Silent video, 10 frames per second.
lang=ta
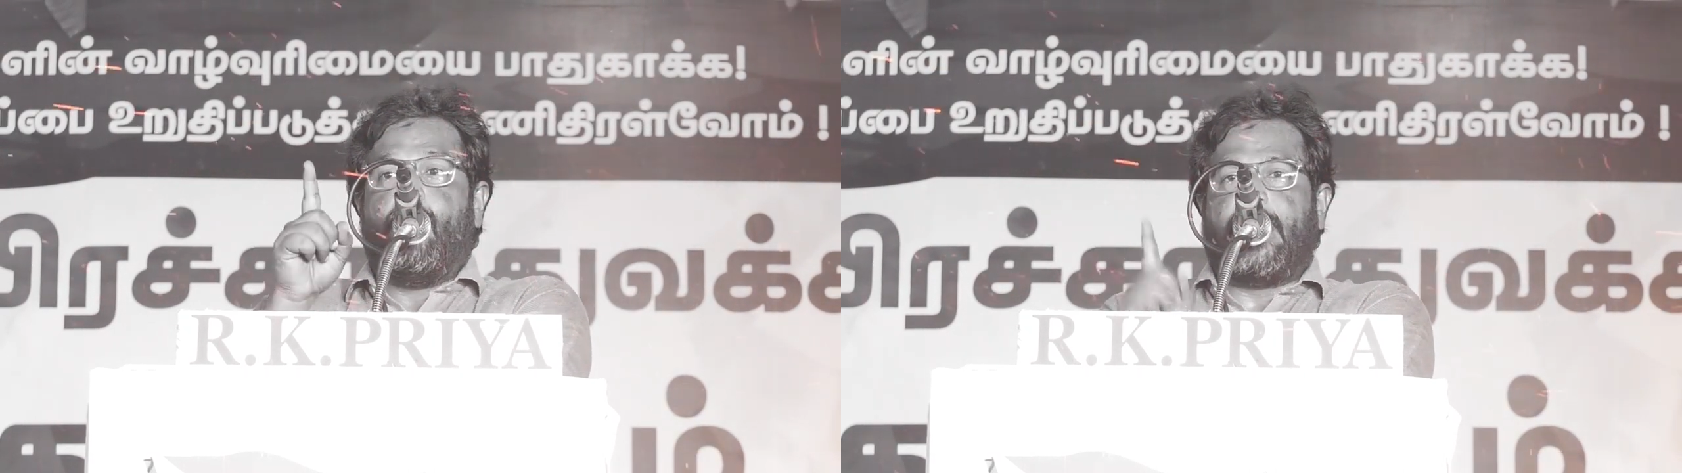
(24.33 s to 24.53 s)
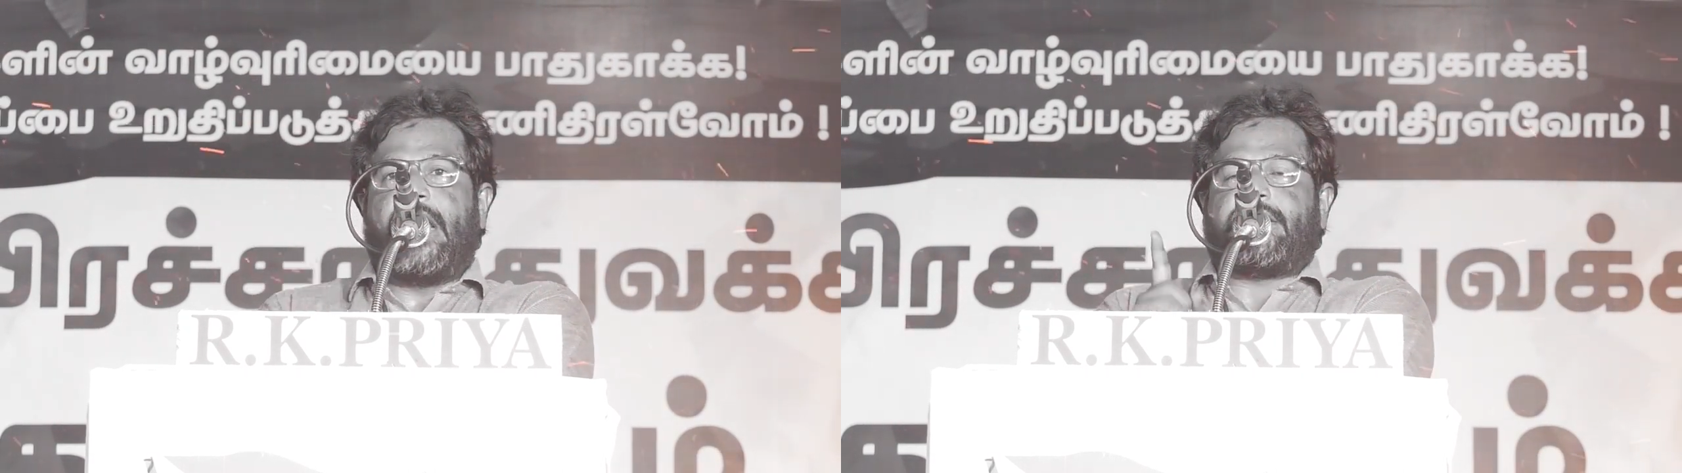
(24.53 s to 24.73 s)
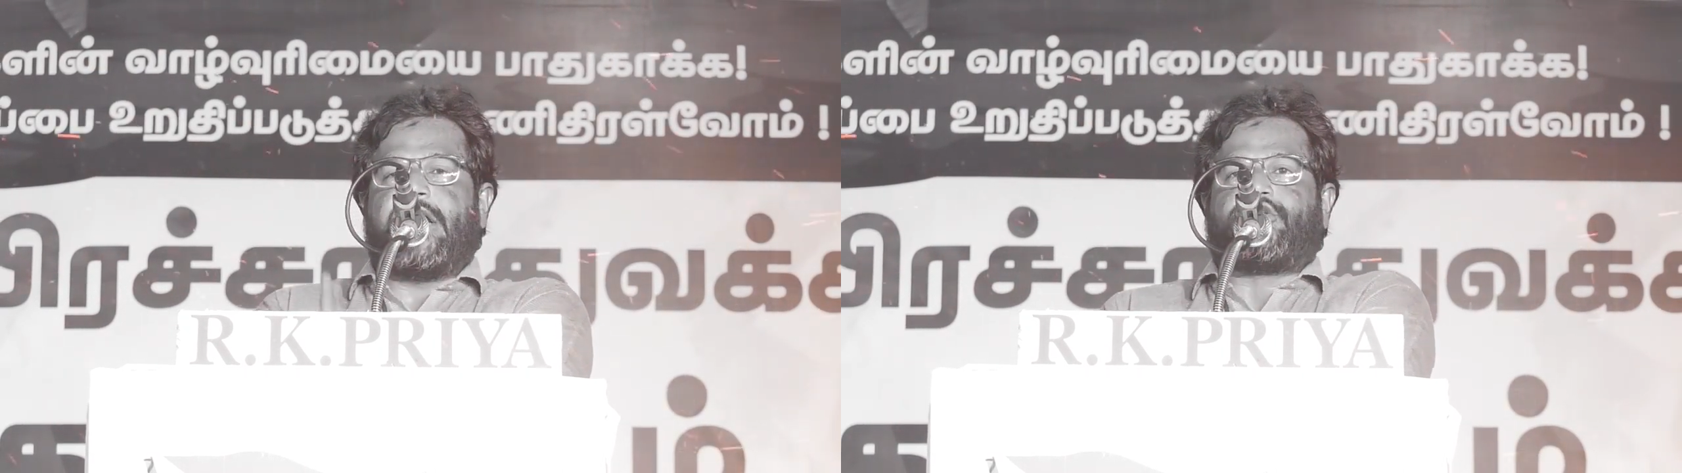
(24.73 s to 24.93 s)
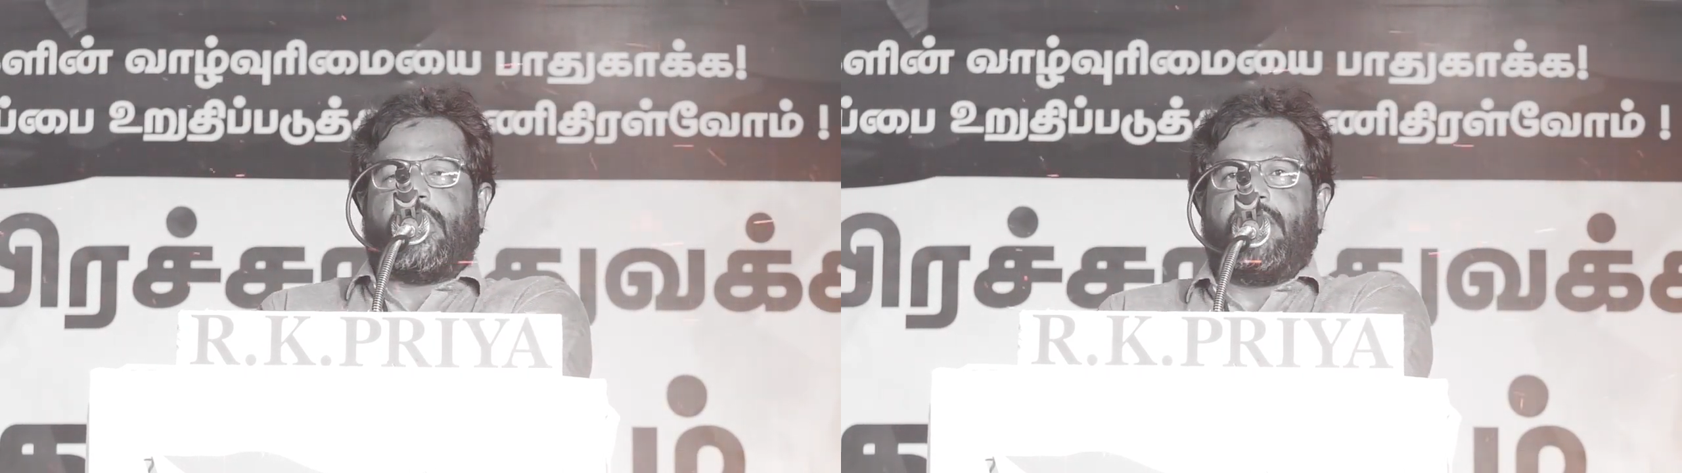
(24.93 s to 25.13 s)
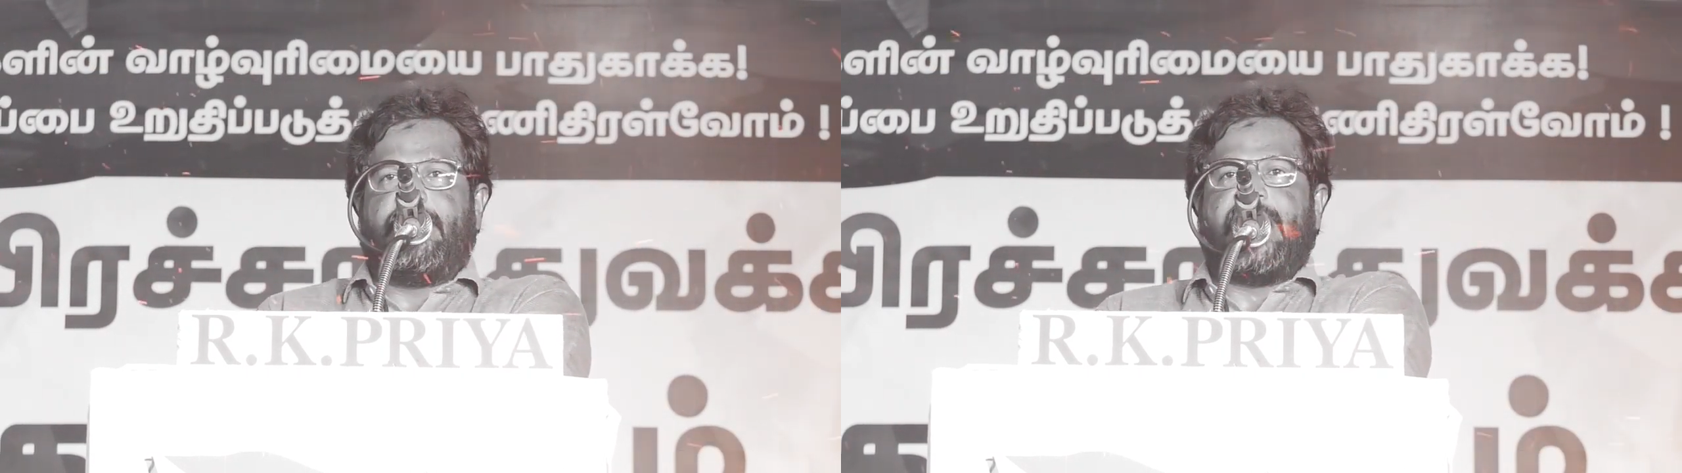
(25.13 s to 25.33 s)
உறக்க
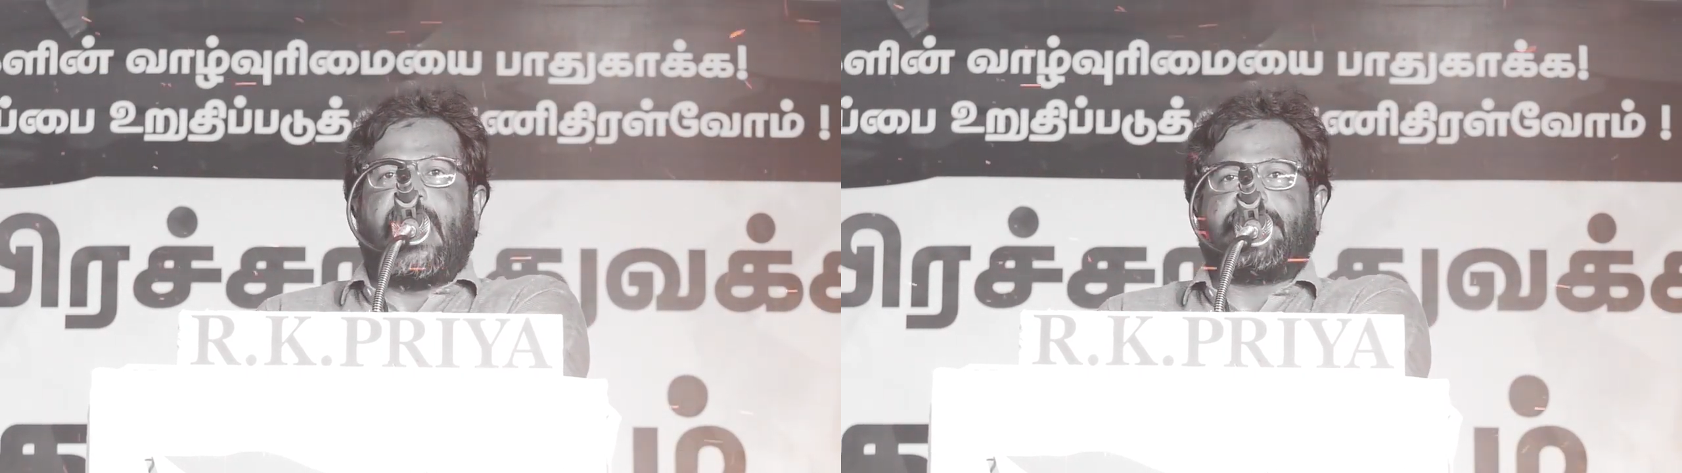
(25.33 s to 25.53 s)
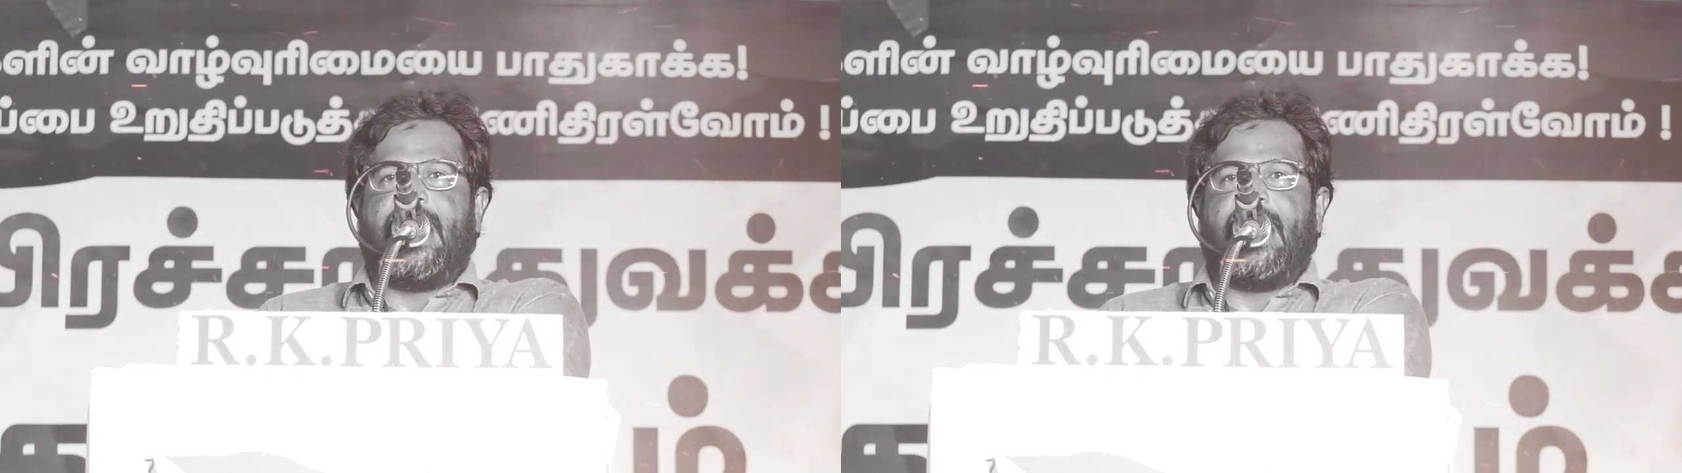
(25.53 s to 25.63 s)
சொல்லுவதால்